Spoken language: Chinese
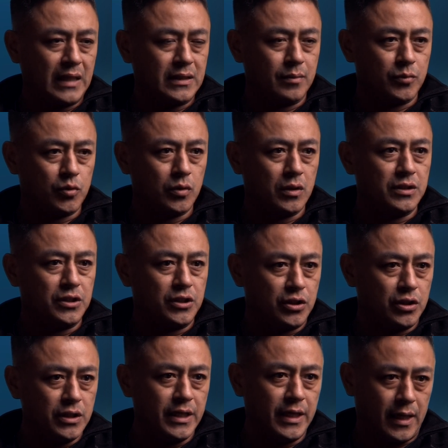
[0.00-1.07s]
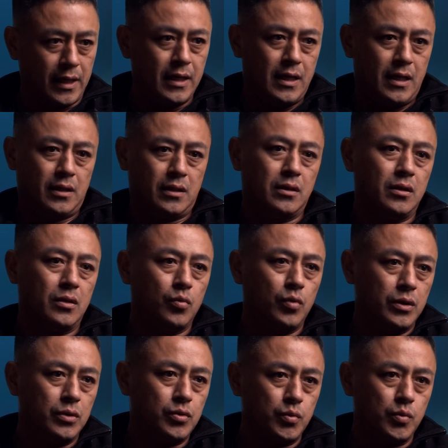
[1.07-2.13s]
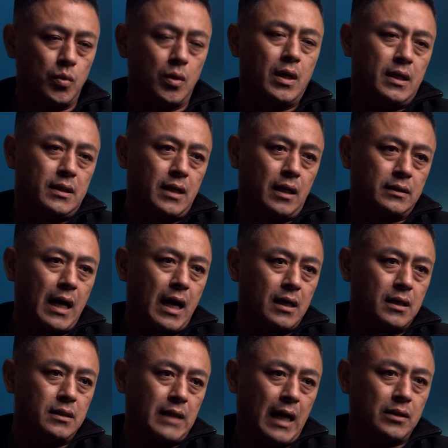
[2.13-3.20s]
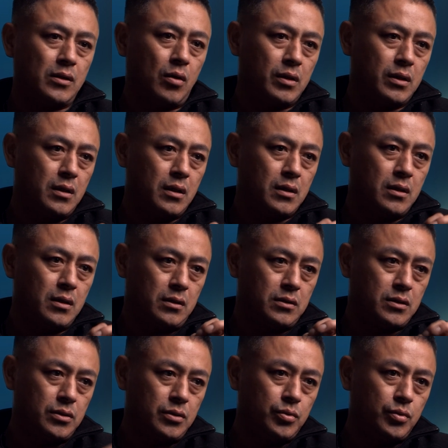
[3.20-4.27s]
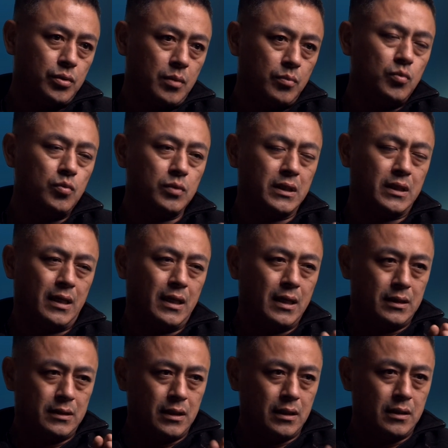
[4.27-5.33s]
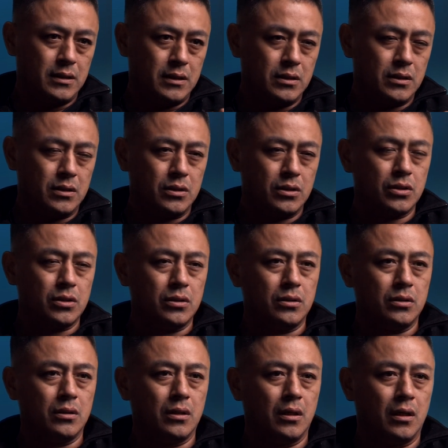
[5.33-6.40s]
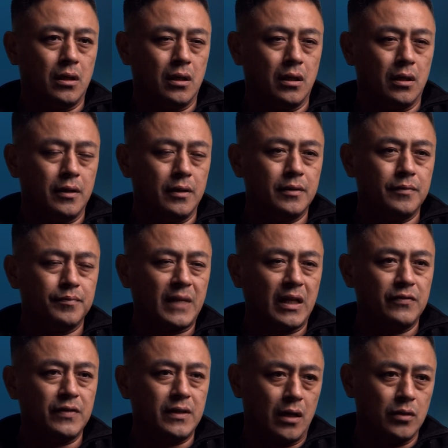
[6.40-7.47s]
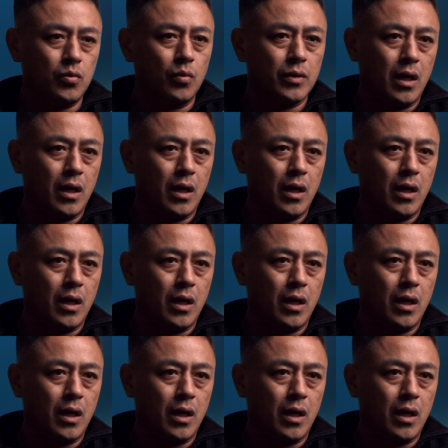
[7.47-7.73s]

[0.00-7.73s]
怎么说呢指引和归宿，让它可达到一个可持续的目的，这个其实是呃非常重